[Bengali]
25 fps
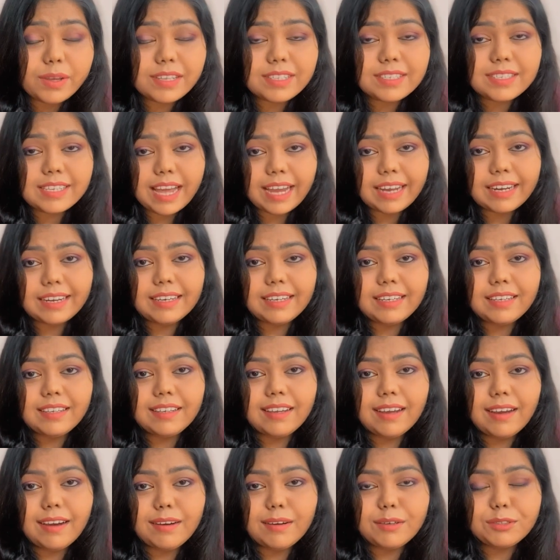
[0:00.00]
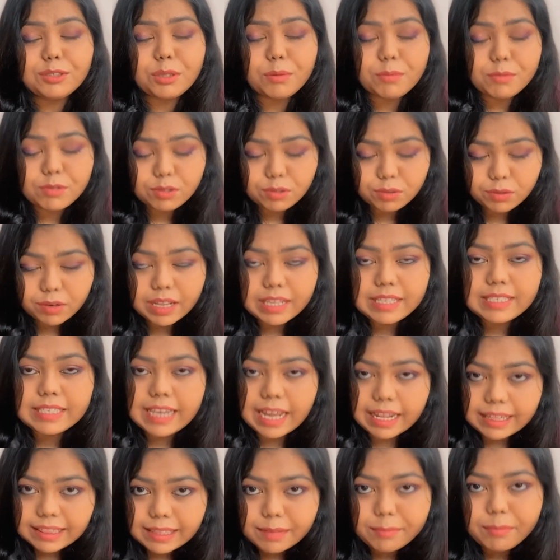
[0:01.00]
এক্স্যাক্টলি uh, সমস্তটাই
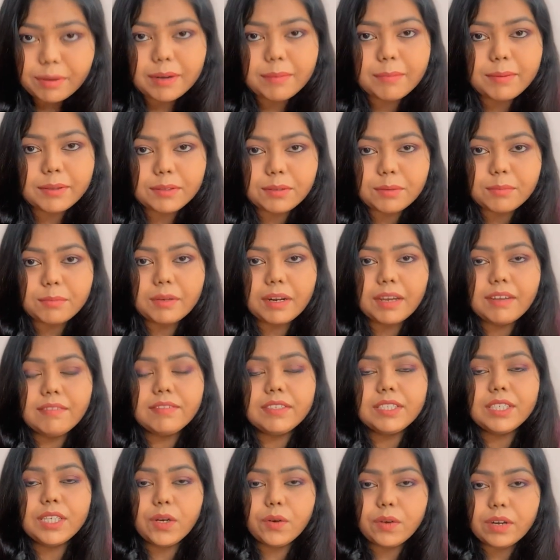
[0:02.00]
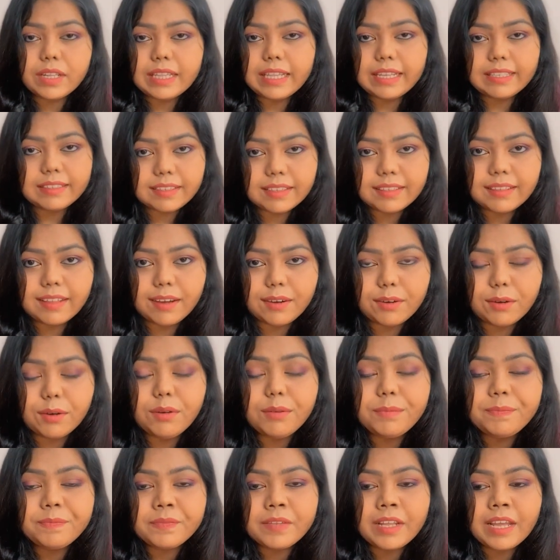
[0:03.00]
জানতে পারবে তোমরা ভিডিওটা দেখতে থাকো
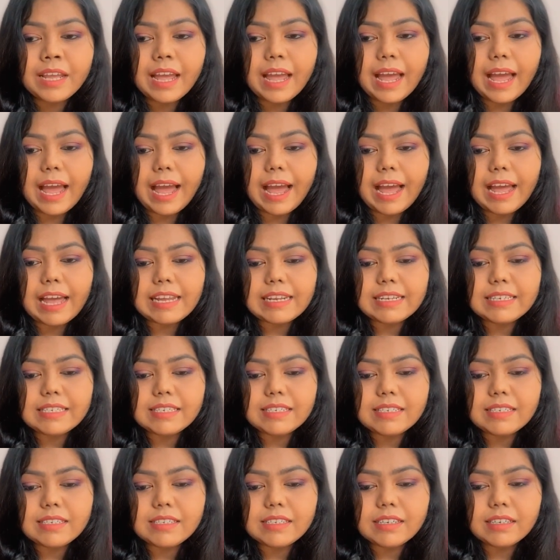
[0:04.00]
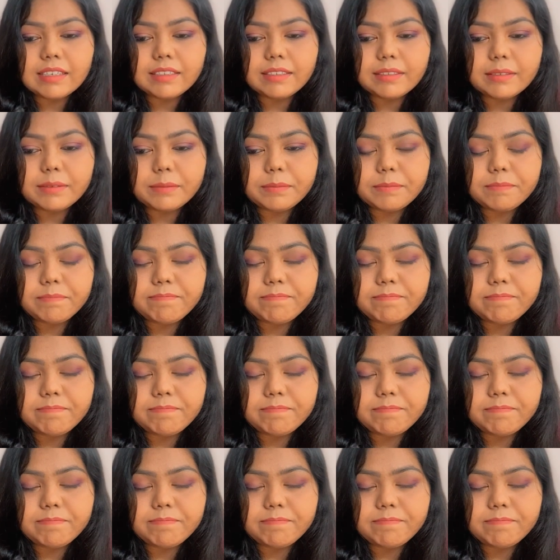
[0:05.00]
অ্যান্ড um,